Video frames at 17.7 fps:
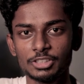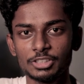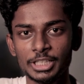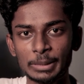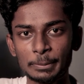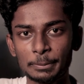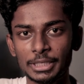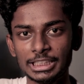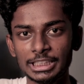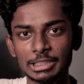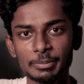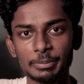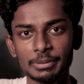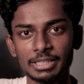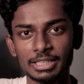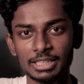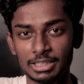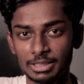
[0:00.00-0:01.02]
இது வரைக்கும்
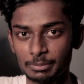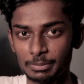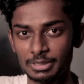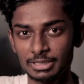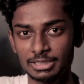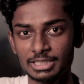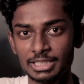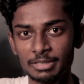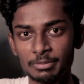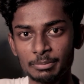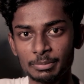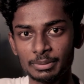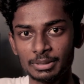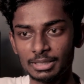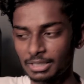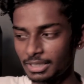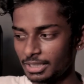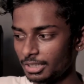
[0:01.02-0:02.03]
பார்த்துருப்பீங்க நான் எப்படி ஸ்ட்ரீம்
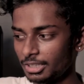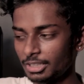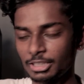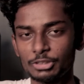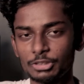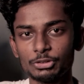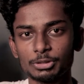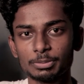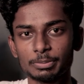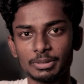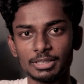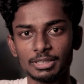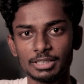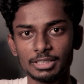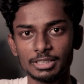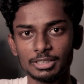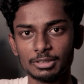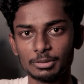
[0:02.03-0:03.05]
பண்ணுறேன் என்னென்ன யூஸ்
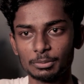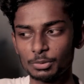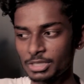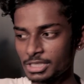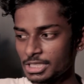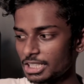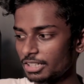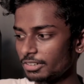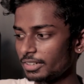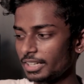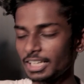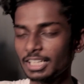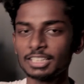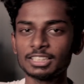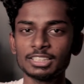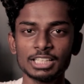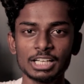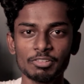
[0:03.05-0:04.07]
பண்ணுறேன் முடிஞ்ச அளவுக்கு
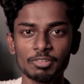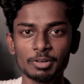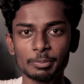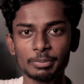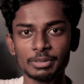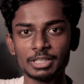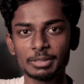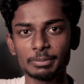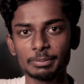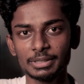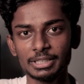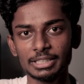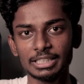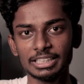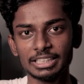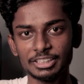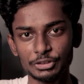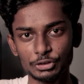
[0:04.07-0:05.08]
எல்லாத்தையும் கவர் பண்ணிருப்பேன்
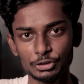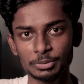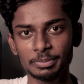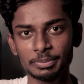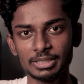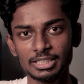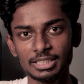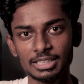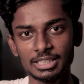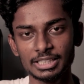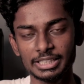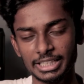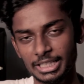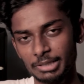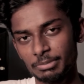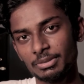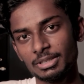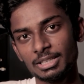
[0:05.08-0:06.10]
இதை யூஸ் பண்ணி தான் நான்
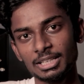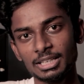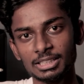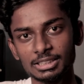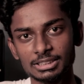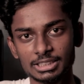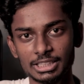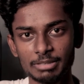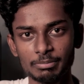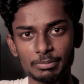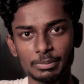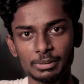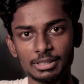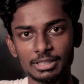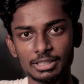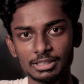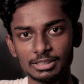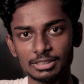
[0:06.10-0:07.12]
கேம் விளாட்றேன் ஸ்ட்ரீம்
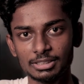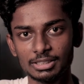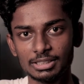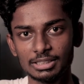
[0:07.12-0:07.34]
பண்ணுறேன்